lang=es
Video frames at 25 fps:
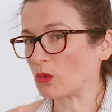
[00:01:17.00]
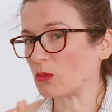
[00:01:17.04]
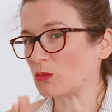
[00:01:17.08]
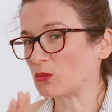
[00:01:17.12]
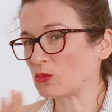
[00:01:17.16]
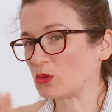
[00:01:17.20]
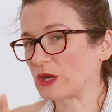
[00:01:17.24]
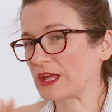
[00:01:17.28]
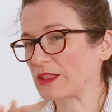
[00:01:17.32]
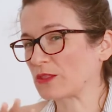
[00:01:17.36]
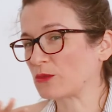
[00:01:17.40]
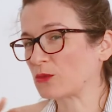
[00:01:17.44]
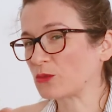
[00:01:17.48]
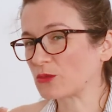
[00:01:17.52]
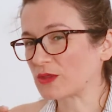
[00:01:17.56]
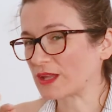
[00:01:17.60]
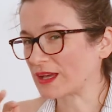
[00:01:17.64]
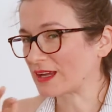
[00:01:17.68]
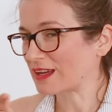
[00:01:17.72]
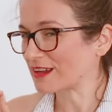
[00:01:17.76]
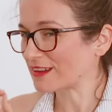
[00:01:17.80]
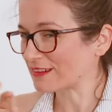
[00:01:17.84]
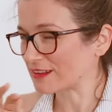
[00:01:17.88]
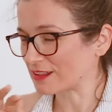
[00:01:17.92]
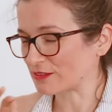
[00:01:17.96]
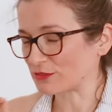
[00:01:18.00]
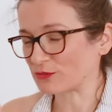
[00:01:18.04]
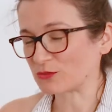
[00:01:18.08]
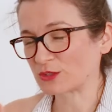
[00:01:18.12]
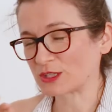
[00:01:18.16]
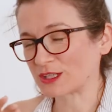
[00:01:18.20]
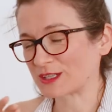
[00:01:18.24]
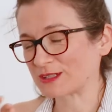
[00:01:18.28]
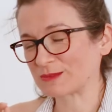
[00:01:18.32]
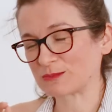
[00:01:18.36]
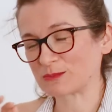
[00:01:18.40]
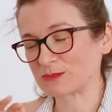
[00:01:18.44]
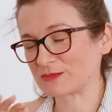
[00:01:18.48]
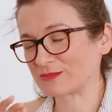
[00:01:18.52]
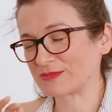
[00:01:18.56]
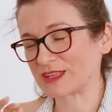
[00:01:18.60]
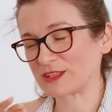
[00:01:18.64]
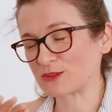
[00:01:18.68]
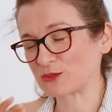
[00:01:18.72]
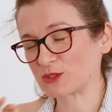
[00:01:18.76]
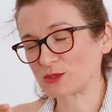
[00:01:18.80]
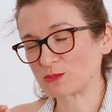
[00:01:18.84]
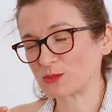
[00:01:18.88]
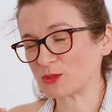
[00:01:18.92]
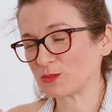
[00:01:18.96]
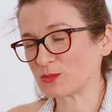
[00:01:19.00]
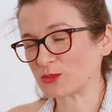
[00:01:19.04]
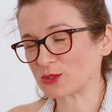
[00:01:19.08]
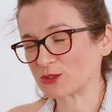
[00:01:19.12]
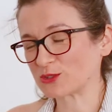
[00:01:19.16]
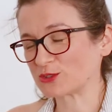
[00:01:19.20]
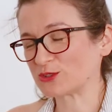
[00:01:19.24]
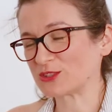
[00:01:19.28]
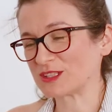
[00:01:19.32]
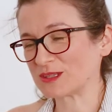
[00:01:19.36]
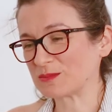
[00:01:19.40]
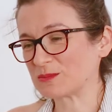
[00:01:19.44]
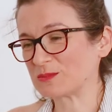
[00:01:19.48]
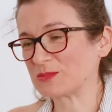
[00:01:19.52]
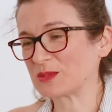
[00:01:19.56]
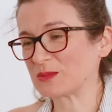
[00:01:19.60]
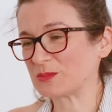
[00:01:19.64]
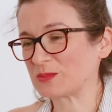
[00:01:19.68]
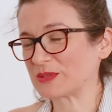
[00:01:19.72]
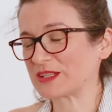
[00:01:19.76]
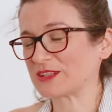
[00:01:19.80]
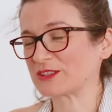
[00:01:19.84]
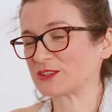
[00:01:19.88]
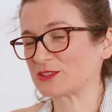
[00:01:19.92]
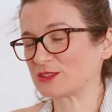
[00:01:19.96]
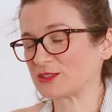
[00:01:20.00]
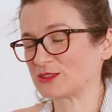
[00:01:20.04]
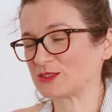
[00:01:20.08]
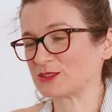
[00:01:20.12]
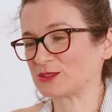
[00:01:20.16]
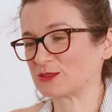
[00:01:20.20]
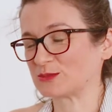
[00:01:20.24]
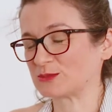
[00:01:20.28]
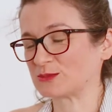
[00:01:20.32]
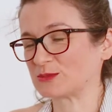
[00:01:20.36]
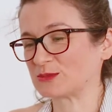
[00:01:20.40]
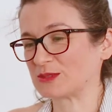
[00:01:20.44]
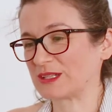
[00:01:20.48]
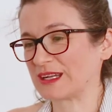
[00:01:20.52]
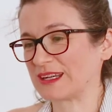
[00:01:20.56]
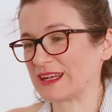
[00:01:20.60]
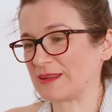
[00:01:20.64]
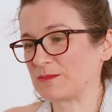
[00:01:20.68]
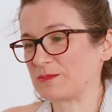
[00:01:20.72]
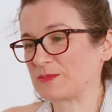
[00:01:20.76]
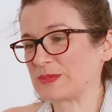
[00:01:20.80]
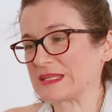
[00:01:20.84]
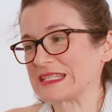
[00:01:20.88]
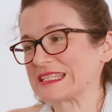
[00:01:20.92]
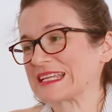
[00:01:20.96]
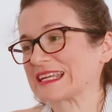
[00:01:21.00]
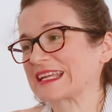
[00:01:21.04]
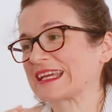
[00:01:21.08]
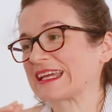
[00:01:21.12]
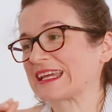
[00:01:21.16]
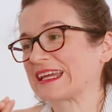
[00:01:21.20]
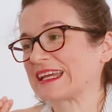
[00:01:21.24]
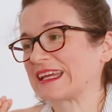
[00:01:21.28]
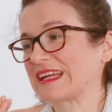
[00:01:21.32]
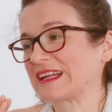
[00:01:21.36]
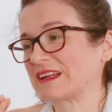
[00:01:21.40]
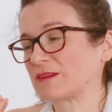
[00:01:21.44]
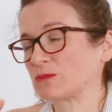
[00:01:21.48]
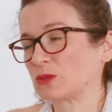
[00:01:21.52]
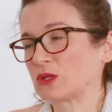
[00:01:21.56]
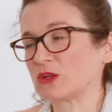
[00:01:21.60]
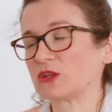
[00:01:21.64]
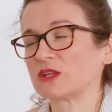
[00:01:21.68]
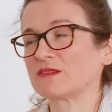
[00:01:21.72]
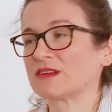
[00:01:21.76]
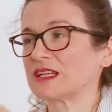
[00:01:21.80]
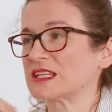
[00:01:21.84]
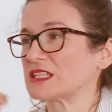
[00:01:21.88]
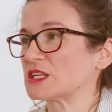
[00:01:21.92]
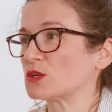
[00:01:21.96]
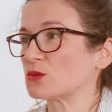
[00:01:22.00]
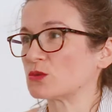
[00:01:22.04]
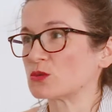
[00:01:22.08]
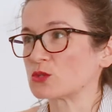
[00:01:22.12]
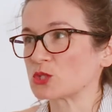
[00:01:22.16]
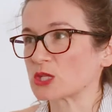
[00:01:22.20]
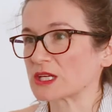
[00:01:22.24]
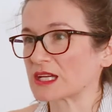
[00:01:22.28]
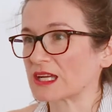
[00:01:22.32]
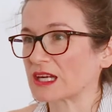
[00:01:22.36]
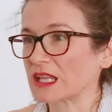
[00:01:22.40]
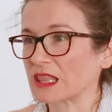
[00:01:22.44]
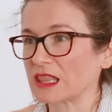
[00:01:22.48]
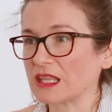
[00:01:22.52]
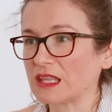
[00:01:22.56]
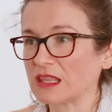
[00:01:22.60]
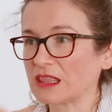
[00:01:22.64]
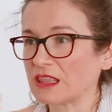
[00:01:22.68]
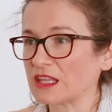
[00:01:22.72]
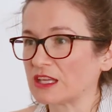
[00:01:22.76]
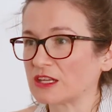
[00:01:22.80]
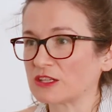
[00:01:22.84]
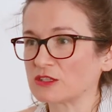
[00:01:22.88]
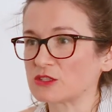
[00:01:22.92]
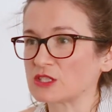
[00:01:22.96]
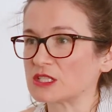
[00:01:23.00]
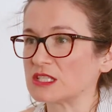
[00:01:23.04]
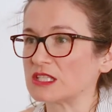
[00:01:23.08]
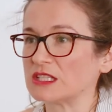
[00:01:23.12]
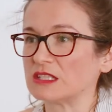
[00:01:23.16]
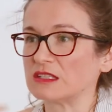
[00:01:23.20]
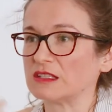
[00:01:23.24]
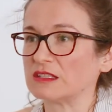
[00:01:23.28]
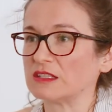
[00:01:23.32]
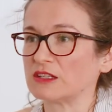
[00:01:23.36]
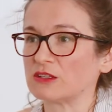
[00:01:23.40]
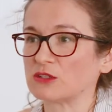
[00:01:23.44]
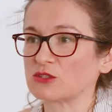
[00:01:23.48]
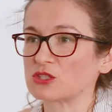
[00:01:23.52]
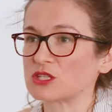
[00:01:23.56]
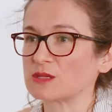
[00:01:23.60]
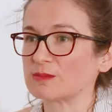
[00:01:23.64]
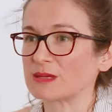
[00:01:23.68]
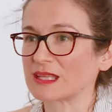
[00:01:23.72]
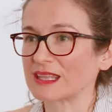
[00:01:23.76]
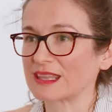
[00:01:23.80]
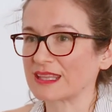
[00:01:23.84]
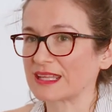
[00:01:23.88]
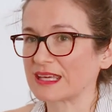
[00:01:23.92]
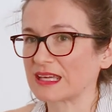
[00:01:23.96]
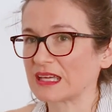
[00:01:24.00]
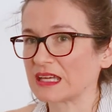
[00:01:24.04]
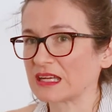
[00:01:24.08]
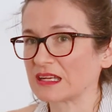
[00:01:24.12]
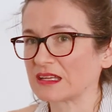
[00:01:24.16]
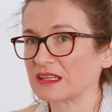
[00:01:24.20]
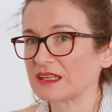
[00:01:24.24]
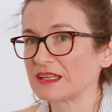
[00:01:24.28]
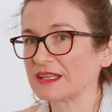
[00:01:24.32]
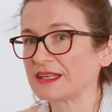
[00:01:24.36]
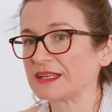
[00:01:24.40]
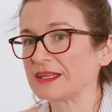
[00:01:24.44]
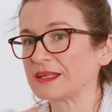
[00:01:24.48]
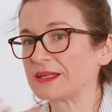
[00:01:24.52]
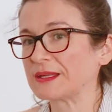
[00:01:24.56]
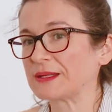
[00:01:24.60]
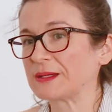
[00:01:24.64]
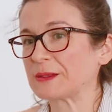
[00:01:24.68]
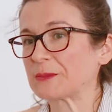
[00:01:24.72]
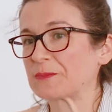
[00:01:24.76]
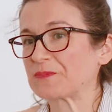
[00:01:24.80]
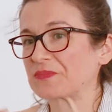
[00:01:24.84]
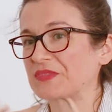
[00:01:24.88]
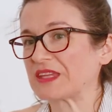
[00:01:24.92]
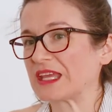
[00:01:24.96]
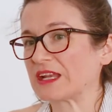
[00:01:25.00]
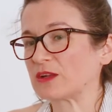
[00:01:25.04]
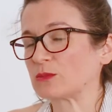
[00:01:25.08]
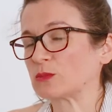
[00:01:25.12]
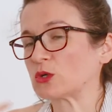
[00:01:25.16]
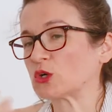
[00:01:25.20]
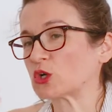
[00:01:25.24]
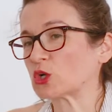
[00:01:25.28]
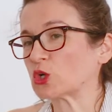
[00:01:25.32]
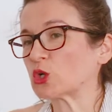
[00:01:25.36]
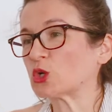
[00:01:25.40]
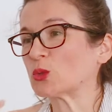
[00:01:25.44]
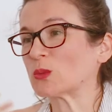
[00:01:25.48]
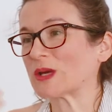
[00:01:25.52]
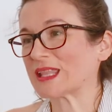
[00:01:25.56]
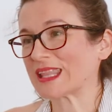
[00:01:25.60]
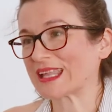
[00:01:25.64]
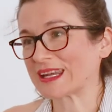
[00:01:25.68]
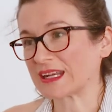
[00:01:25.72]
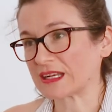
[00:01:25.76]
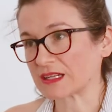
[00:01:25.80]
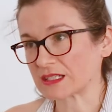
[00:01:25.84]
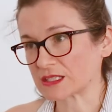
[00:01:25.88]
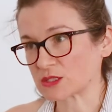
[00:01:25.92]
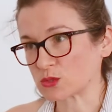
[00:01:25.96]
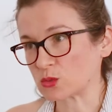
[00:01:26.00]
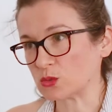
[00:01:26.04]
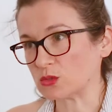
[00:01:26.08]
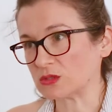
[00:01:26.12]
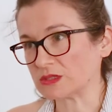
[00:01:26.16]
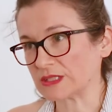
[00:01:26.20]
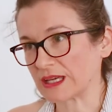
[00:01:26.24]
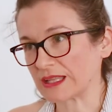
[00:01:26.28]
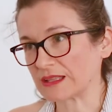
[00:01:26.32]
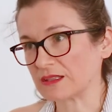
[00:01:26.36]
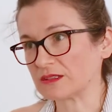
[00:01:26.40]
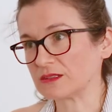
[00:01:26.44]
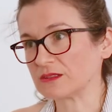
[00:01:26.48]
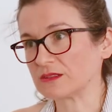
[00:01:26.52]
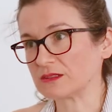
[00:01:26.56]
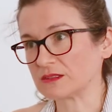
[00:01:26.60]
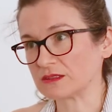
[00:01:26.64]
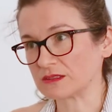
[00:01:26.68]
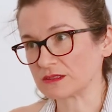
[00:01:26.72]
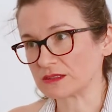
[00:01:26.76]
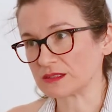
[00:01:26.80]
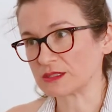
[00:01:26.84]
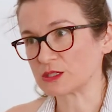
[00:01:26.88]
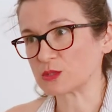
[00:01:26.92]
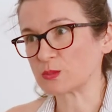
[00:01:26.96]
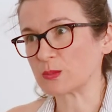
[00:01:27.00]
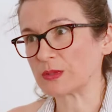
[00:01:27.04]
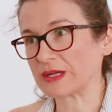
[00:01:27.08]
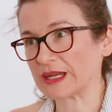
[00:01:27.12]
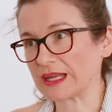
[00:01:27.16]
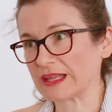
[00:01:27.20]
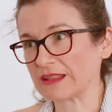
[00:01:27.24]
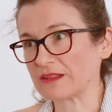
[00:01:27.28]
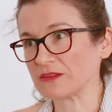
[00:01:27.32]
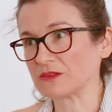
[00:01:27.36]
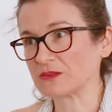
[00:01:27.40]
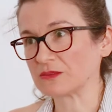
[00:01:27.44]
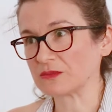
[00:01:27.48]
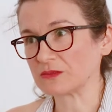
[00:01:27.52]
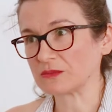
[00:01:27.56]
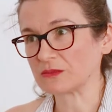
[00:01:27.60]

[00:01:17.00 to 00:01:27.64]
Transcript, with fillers: una duda que fue, me duró muy poco tiempo, pero pensar que bueno, iban a ser unos ejercicios y yo los iba a hacer y a lo mejor no iba a dar el resultado esperado.